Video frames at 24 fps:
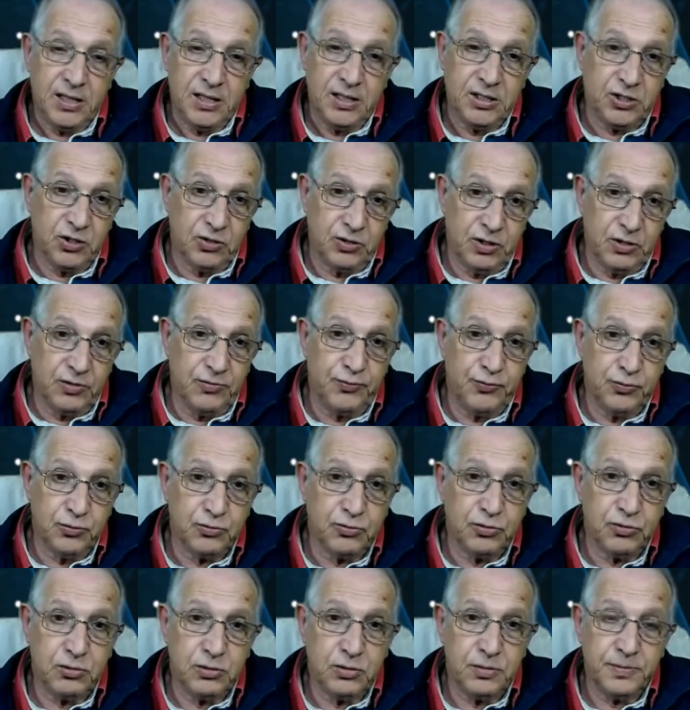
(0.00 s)
Então, é um
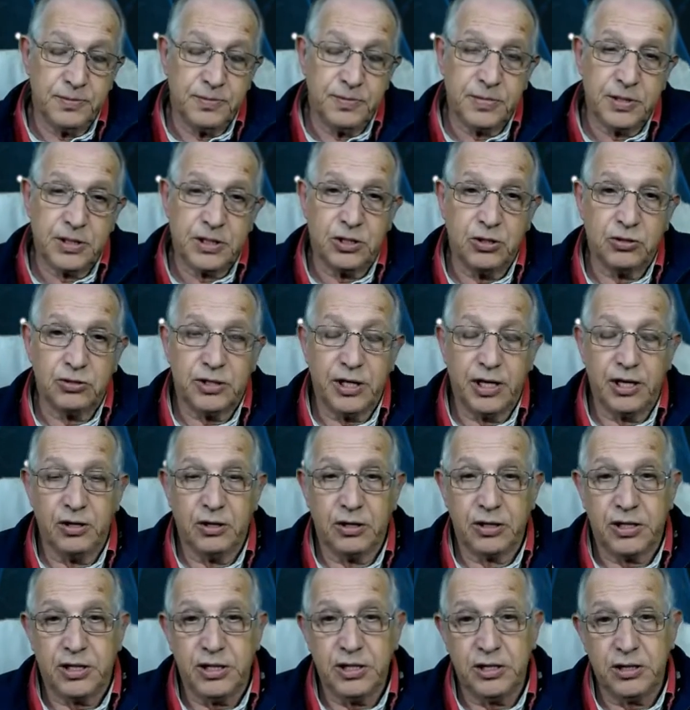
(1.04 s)
fundo que eu
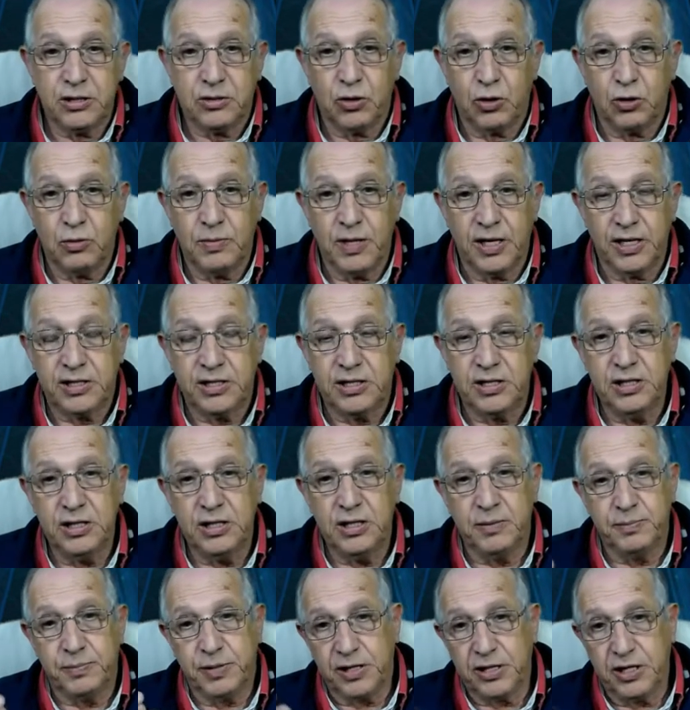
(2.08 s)
tenho aqui, chroma key,
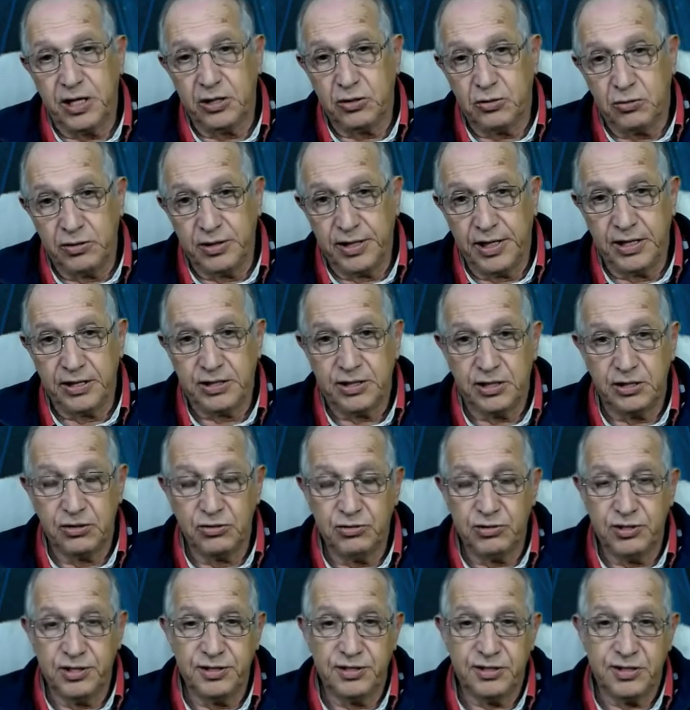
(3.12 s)
né, para quem conhece
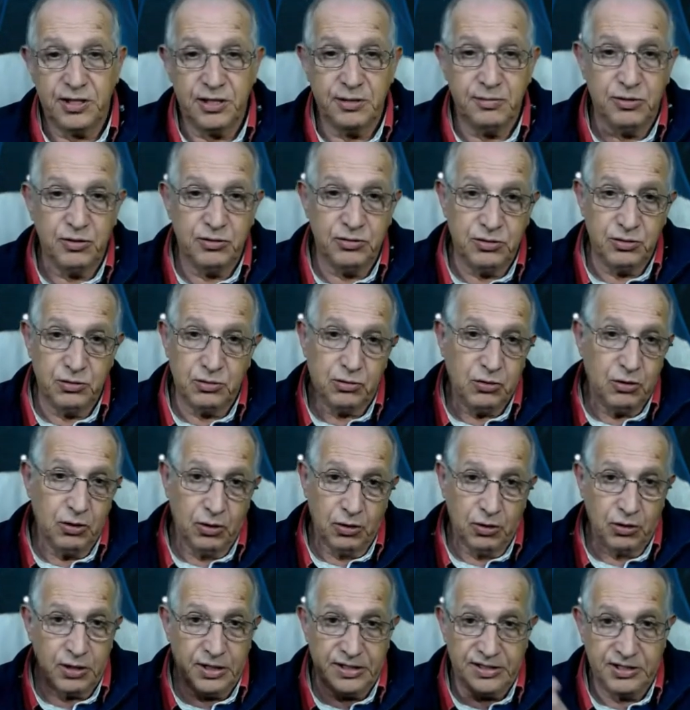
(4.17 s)
o sistema, onde eu
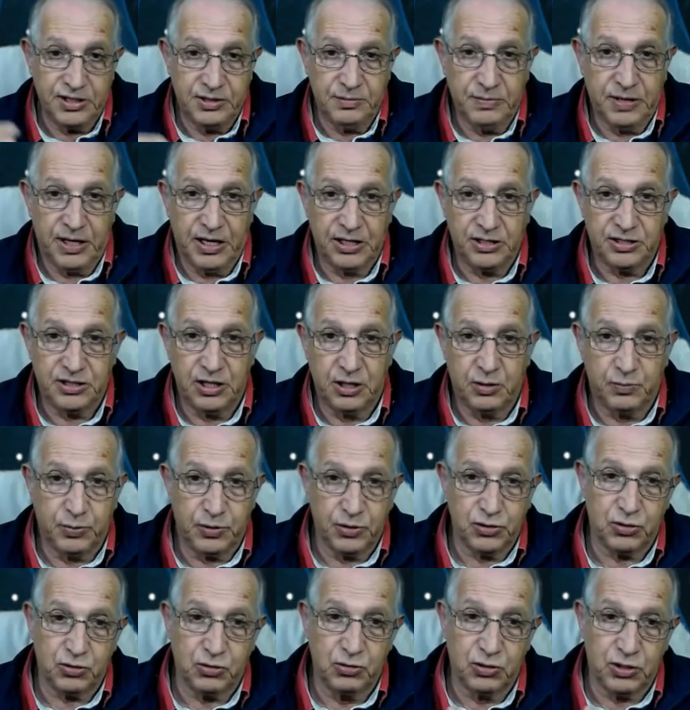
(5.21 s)
coloco as imagens, né, eu
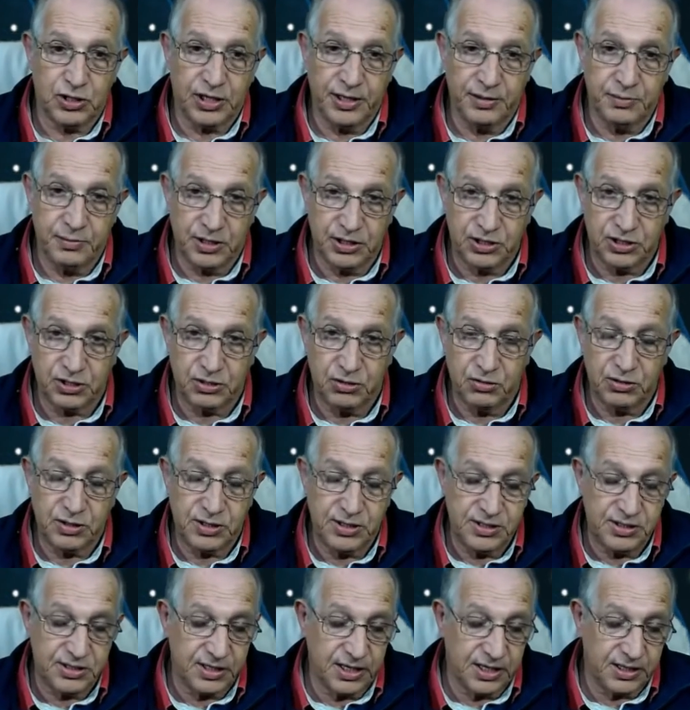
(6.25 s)
posso colocar a imagem que eu
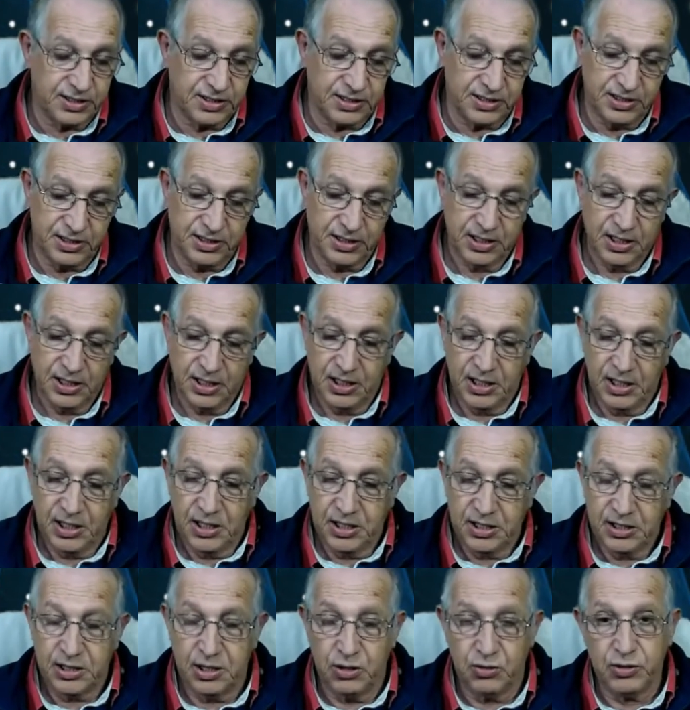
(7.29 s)
quiser aqui,
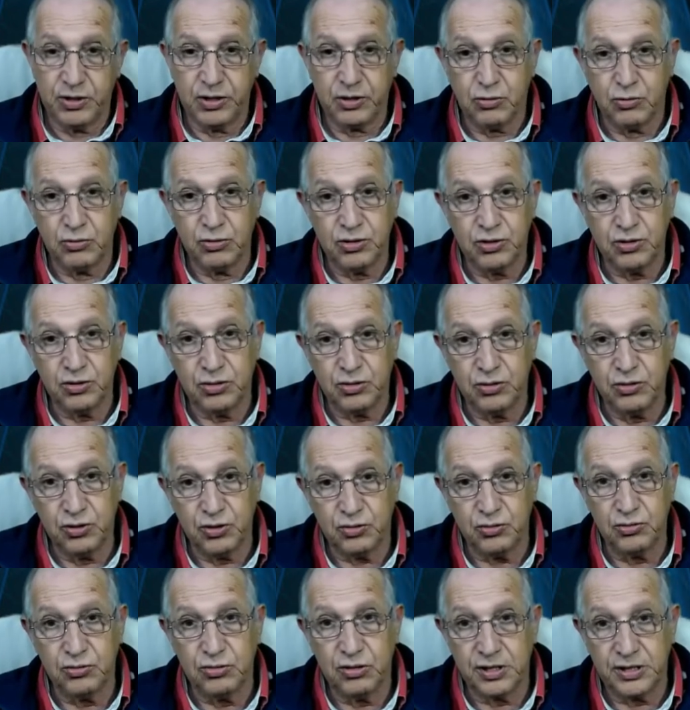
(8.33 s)
que é um recurso que o
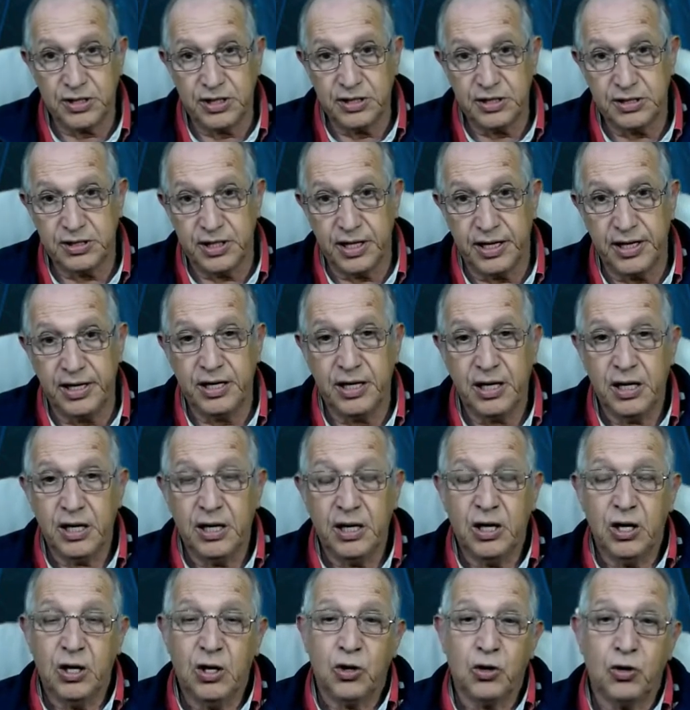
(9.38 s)
estúdio aqui tem.
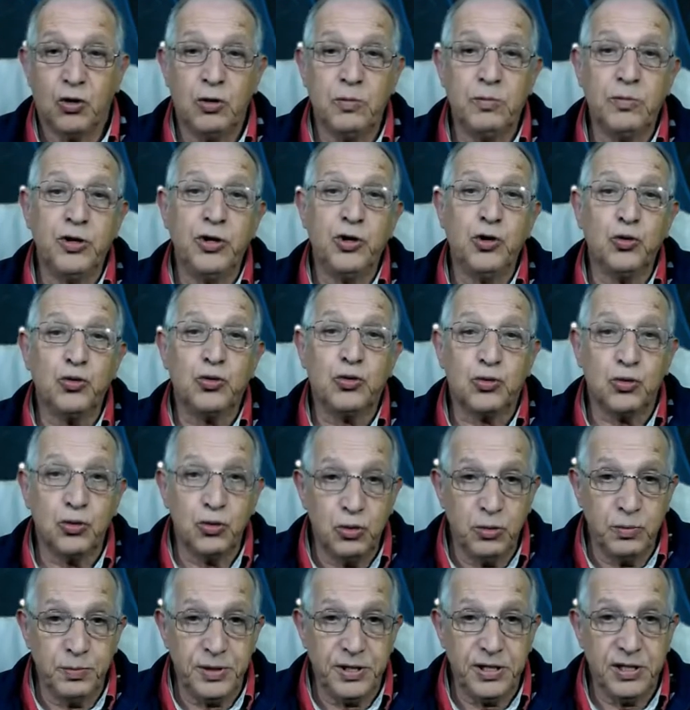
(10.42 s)
Como o
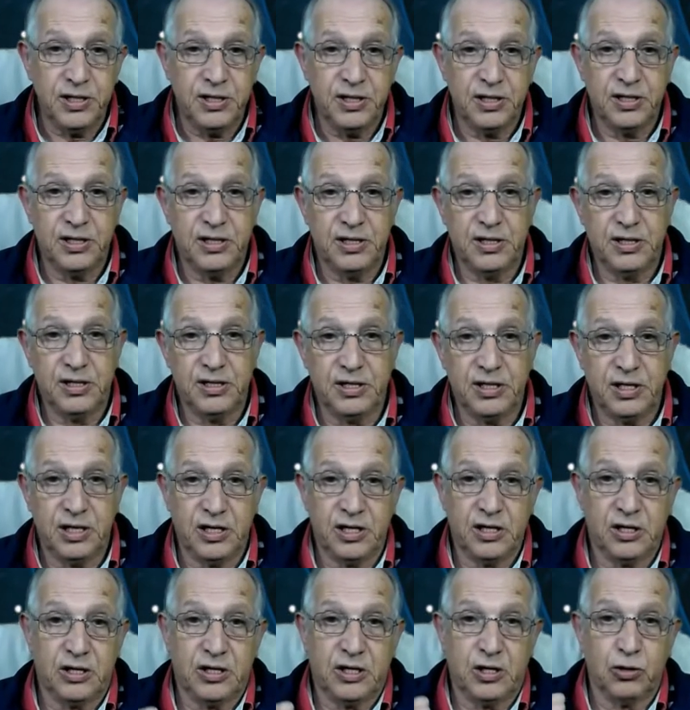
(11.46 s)
YouTube,
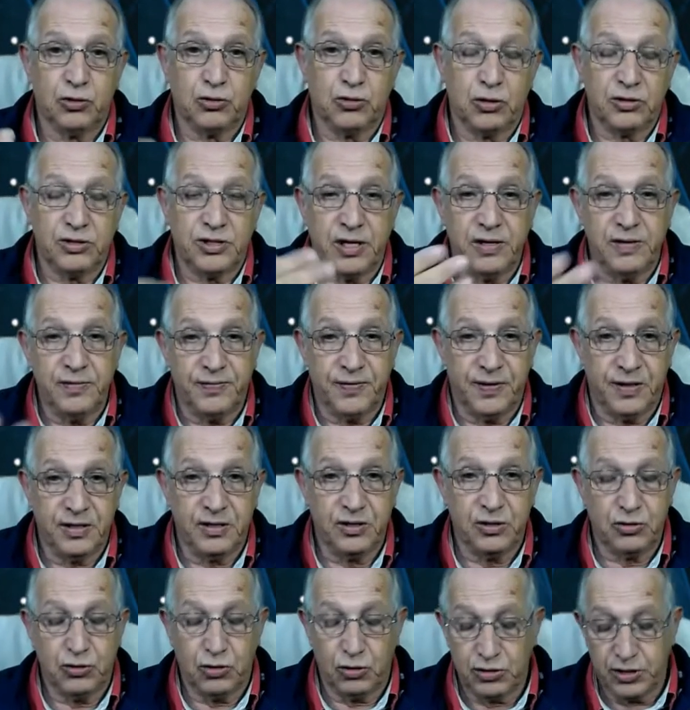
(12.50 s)
é, que eu estou tendo,
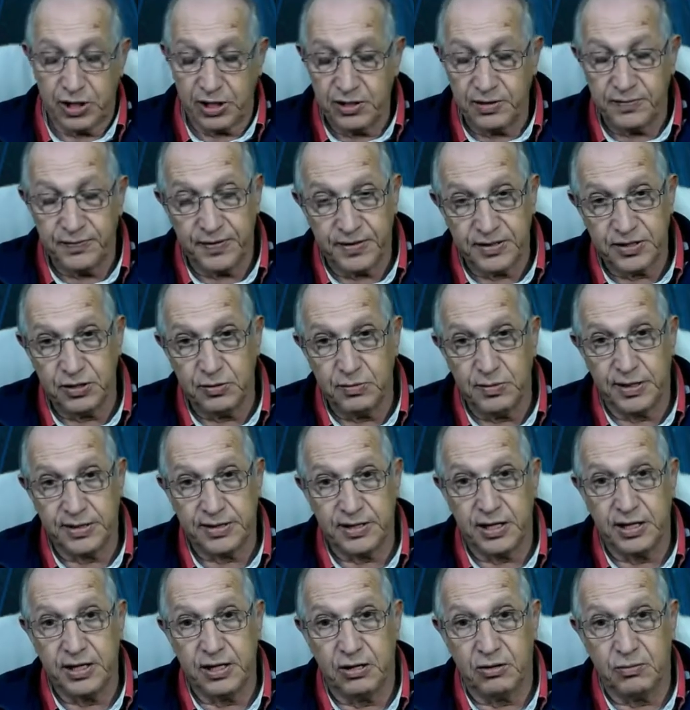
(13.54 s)
eu tendo que fazer um
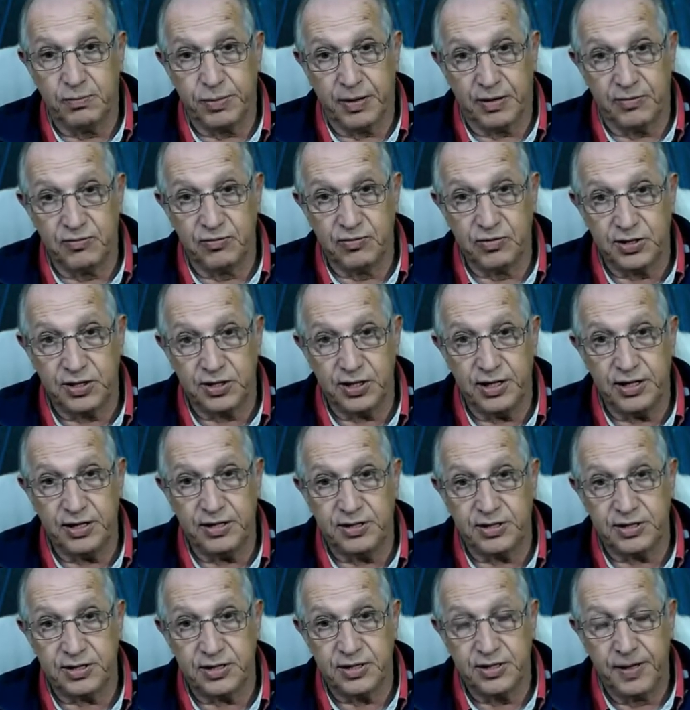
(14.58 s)
material para
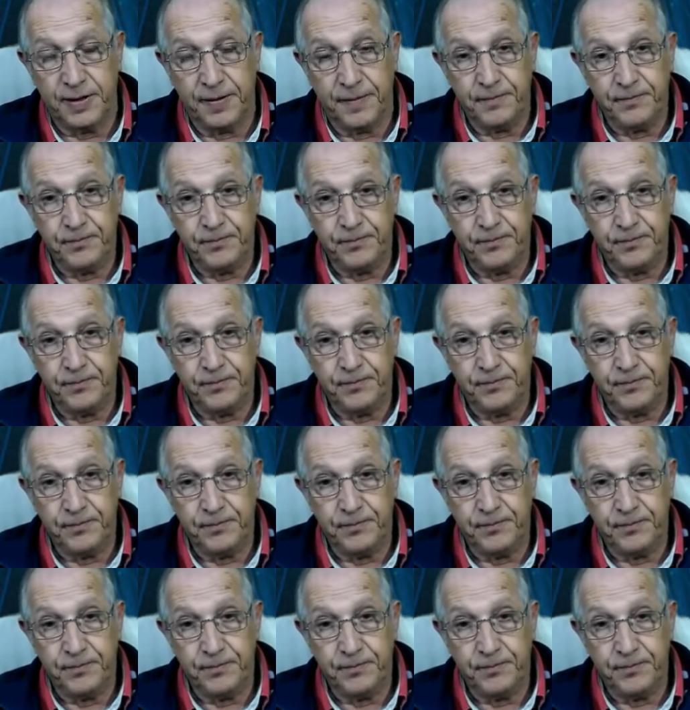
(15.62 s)
vocês,